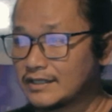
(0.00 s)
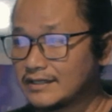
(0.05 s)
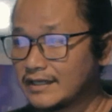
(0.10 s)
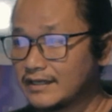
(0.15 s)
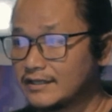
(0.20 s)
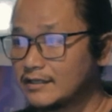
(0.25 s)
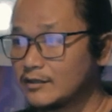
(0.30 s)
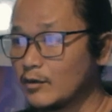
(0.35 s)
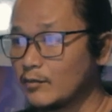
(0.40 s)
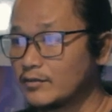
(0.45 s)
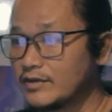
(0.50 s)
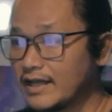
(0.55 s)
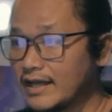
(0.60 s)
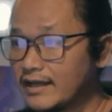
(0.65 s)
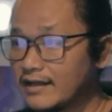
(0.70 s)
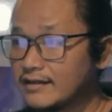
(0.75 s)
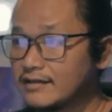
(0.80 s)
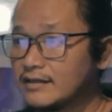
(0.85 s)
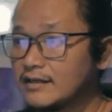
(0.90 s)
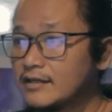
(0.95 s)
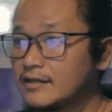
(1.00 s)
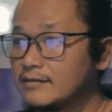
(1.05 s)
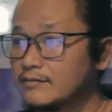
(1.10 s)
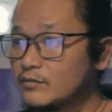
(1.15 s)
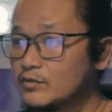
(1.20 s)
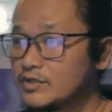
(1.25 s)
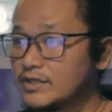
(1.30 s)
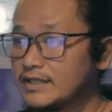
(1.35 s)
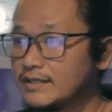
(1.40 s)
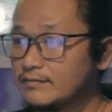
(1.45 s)
TNI Kopda
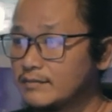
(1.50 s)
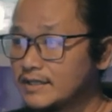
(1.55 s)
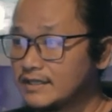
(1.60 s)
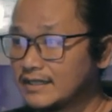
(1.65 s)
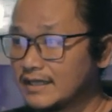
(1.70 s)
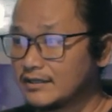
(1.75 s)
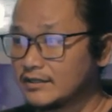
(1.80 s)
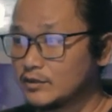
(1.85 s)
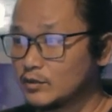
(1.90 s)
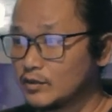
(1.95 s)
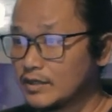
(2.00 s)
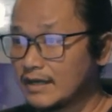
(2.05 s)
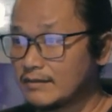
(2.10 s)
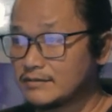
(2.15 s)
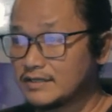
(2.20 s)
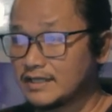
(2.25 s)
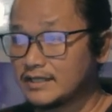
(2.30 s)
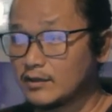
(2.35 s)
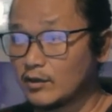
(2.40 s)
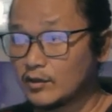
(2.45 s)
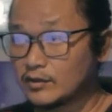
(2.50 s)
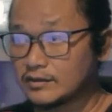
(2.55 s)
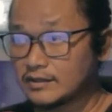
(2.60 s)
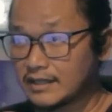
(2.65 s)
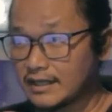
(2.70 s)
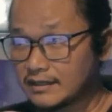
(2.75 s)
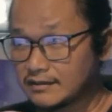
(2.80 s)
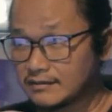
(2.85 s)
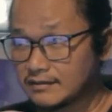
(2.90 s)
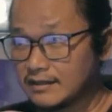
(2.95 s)
Muslimin yang diduga menjadi
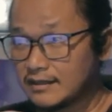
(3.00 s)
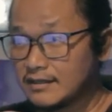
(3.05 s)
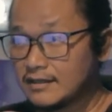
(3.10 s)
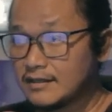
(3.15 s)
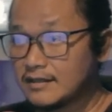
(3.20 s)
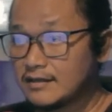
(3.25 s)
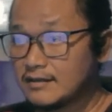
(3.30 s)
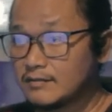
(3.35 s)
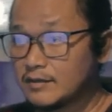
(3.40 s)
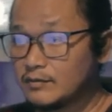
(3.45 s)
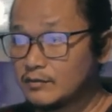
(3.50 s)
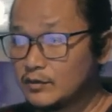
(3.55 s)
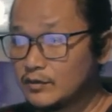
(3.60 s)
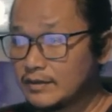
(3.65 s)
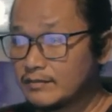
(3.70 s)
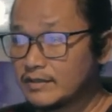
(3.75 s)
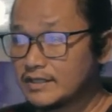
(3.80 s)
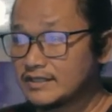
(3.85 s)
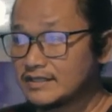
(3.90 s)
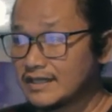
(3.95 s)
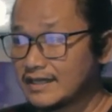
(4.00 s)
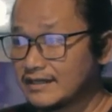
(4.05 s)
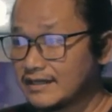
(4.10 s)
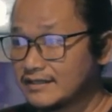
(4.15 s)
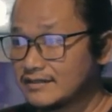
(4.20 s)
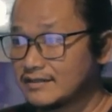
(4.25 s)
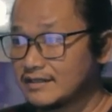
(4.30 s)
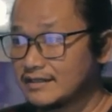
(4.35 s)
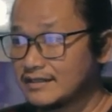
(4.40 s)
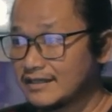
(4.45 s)
otak Pembunuh berencana
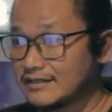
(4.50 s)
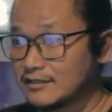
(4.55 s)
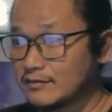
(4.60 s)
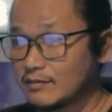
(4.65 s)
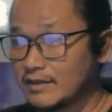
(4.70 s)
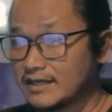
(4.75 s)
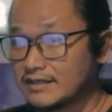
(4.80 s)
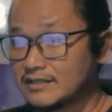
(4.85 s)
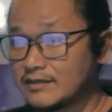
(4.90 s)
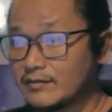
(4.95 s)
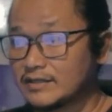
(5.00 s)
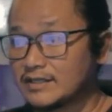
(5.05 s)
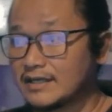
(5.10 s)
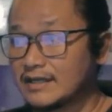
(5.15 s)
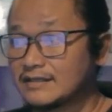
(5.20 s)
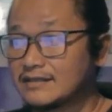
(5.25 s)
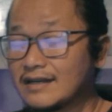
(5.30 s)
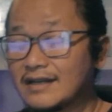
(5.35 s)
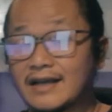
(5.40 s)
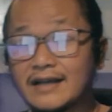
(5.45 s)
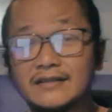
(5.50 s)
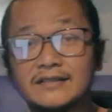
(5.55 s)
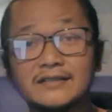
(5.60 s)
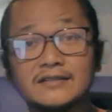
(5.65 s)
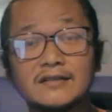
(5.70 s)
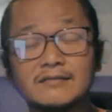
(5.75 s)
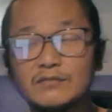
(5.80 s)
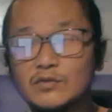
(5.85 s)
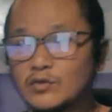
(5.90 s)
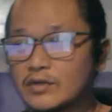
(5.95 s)
istrinya di Semarang, Jawa Tengah telah
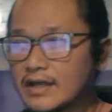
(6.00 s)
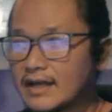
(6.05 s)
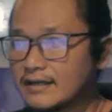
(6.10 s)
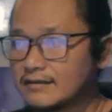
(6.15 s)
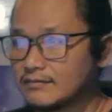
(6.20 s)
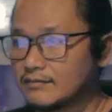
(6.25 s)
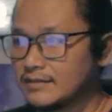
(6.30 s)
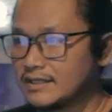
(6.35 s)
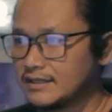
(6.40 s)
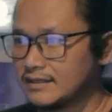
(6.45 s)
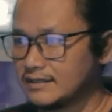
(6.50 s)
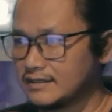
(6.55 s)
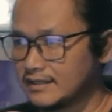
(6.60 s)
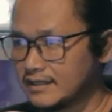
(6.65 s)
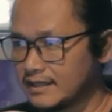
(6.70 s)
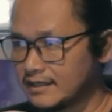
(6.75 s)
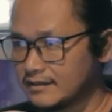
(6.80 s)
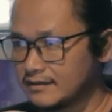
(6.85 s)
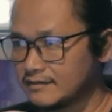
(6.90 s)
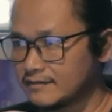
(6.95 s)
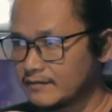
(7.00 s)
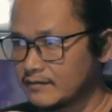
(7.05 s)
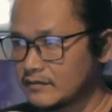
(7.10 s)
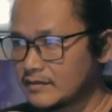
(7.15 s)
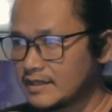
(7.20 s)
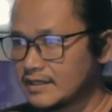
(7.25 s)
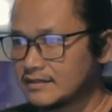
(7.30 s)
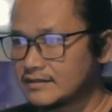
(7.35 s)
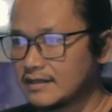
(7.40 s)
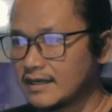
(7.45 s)
ditemukan meninggal
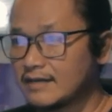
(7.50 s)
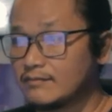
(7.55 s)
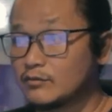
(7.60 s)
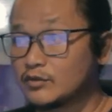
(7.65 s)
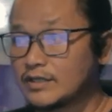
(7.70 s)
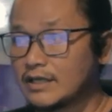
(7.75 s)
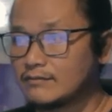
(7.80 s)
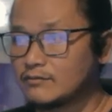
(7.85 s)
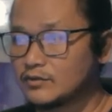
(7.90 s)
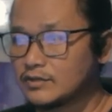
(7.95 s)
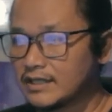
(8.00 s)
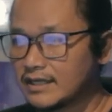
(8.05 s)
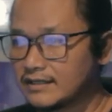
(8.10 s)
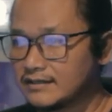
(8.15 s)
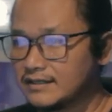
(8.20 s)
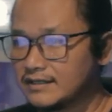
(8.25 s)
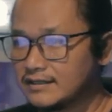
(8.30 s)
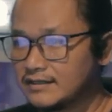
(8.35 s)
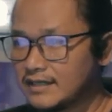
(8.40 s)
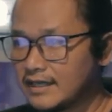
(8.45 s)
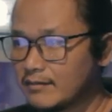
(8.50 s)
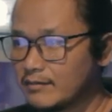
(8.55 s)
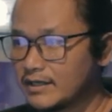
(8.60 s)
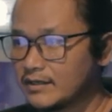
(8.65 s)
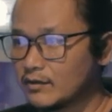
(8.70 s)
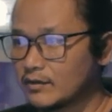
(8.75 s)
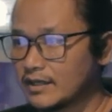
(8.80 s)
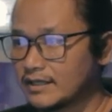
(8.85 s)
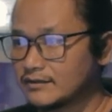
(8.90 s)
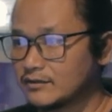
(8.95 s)
setelah muntah-muntah di
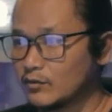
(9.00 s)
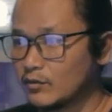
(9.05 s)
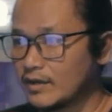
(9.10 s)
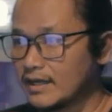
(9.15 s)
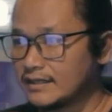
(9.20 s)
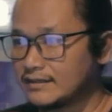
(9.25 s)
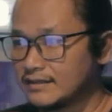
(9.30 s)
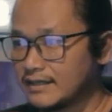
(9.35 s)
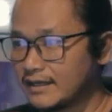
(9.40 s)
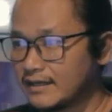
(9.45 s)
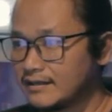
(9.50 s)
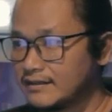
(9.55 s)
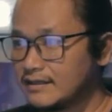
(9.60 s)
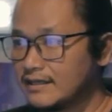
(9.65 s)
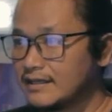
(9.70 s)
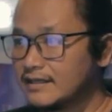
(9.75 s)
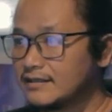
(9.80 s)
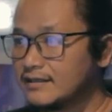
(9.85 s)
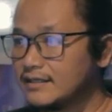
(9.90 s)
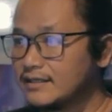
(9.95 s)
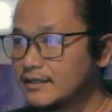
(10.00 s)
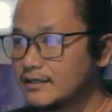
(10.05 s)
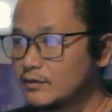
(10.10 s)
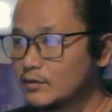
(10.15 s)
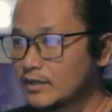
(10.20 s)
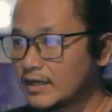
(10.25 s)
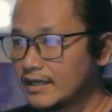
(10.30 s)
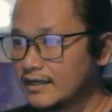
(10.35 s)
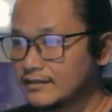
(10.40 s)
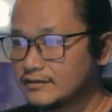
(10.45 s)
kediaman orang tuanya di
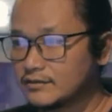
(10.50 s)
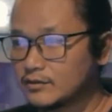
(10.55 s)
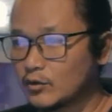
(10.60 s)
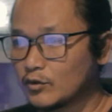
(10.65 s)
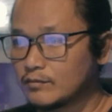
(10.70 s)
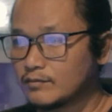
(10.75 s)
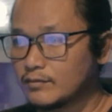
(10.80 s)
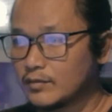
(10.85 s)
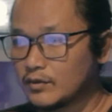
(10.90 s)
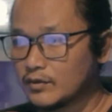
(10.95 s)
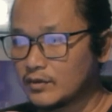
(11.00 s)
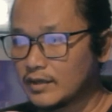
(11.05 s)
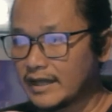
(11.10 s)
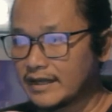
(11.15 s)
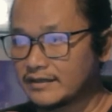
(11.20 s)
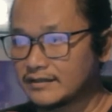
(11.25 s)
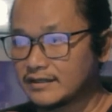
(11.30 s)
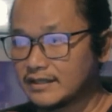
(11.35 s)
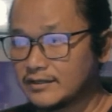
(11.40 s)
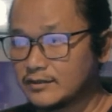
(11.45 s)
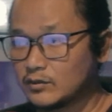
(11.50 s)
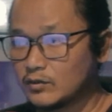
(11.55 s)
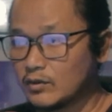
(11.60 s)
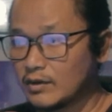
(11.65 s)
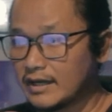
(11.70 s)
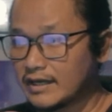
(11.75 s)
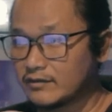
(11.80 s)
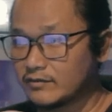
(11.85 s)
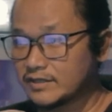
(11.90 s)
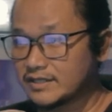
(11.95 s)
Kelurahan Trompo RT
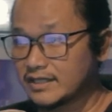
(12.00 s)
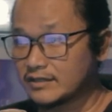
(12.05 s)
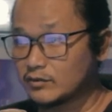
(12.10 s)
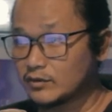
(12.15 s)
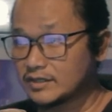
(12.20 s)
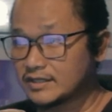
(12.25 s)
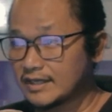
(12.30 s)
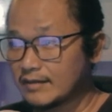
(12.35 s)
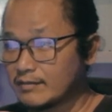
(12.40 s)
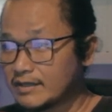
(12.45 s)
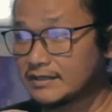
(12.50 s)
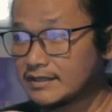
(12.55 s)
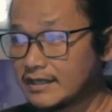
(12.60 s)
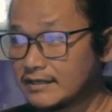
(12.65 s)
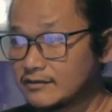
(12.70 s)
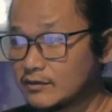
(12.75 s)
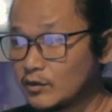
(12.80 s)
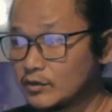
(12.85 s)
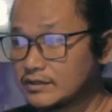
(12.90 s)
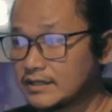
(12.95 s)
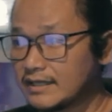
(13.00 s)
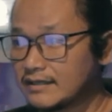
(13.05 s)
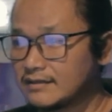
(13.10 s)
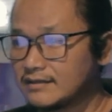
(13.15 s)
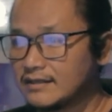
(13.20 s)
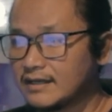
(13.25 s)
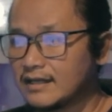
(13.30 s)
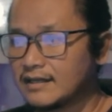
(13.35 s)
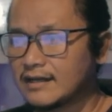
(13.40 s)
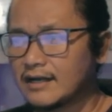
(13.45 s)
2 RW 1 Kecamatan Kota
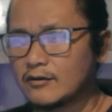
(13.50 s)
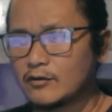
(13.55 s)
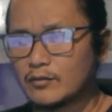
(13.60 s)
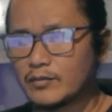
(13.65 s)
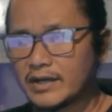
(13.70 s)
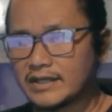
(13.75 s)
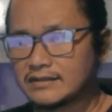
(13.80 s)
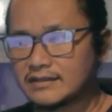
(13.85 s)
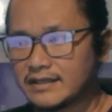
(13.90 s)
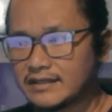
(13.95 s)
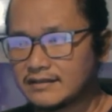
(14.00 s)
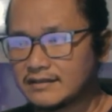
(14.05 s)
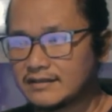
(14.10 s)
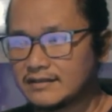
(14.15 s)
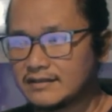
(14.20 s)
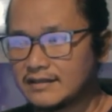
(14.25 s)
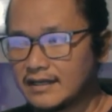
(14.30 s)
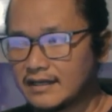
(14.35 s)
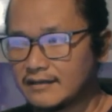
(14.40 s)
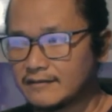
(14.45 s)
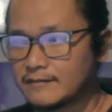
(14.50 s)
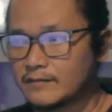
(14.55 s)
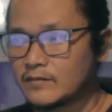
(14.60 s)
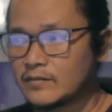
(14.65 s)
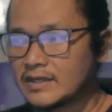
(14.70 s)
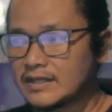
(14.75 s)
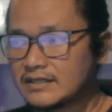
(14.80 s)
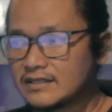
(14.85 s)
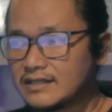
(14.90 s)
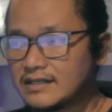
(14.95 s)
Kendal Kabupaten Kendal
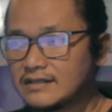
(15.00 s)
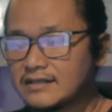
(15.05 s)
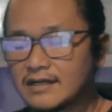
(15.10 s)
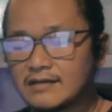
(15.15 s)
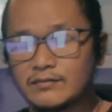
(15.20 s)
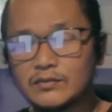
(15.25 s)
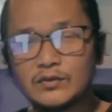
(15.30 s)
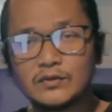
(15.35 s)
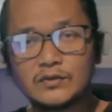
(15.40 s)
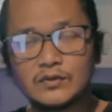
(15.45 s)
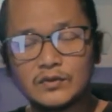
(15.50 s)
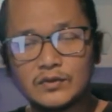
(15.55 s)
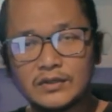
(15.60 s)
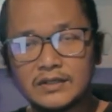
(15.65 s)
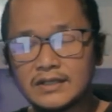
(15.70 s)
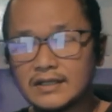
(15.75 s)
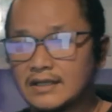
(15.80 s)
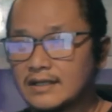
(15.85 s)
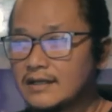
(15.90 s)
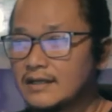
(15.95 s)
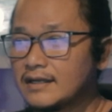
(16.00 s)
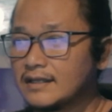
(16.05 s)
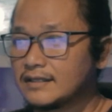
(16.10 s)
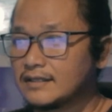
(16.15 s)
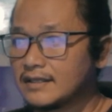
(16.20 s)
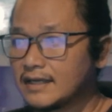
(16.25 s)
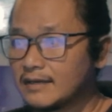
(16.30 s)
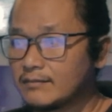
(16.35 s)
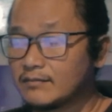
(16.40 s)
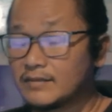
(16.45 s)
sekitar pukul
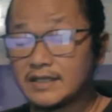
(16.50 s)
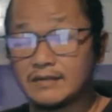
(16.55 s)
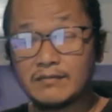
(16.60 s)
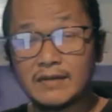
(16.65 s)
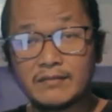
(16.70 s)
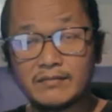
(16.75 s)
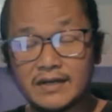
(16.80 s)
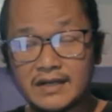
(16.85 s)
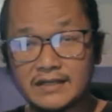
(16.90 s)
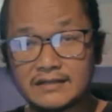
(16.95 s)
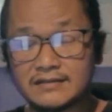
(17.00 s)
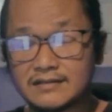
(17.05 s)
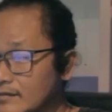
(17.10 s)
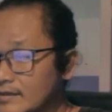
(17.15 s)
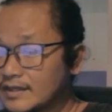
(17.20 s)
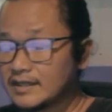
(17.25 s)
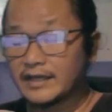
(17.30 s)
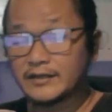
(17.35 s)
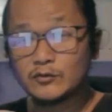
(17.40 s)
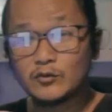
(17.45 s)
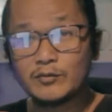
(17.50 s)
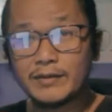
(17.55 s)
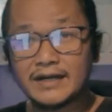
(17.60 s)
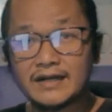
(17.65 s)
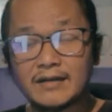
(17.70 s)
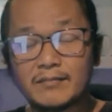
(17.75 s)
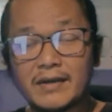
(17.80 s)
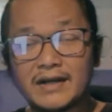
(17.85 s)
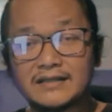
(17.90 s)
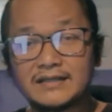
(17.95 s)
6.15 yaitu
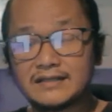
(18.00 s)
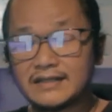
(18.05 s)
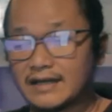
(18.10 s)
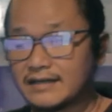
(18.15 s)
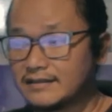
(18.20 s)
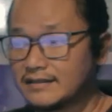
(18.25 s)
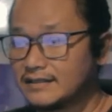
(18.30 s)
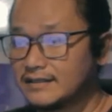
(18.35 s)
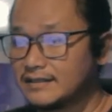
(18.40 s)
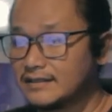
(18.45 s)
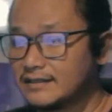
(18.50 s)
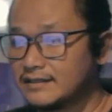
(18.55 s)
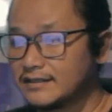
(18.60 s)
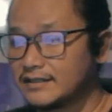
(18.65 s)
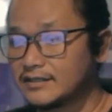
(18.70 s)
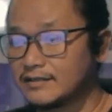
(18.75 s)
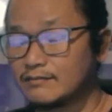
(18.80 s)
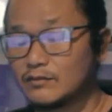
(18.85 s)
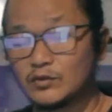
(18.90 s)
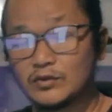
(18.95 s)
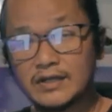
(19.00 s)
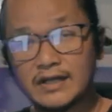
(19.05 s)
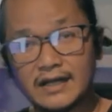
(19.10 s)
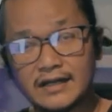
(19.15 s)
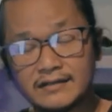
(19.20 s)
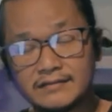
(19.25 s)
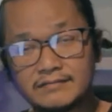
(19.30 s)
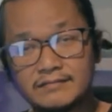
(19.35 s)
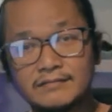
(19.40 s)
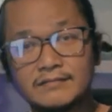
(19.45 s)
pada pagi tadi
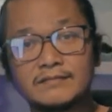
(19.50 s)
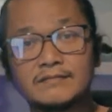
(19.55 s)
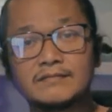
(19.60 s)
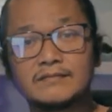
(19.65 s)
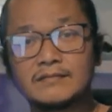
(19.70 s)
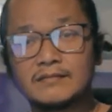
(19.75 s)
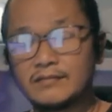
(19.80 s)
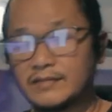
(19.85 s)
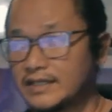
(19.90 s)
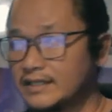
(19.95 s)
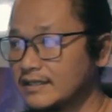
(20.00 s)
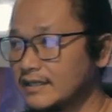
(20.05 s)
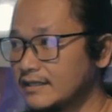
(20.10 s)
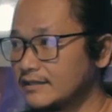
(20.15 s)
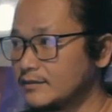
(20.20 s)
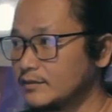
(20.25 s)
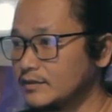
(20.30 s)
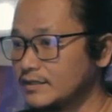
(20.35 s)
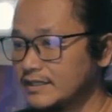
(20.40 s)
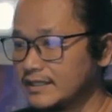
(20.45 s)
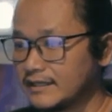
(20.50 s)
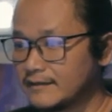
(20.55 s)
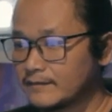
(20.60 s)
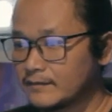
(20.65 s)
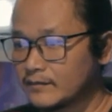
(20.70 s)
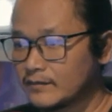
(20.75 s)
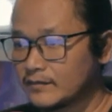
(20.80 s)
ditemukan meninggal dunia.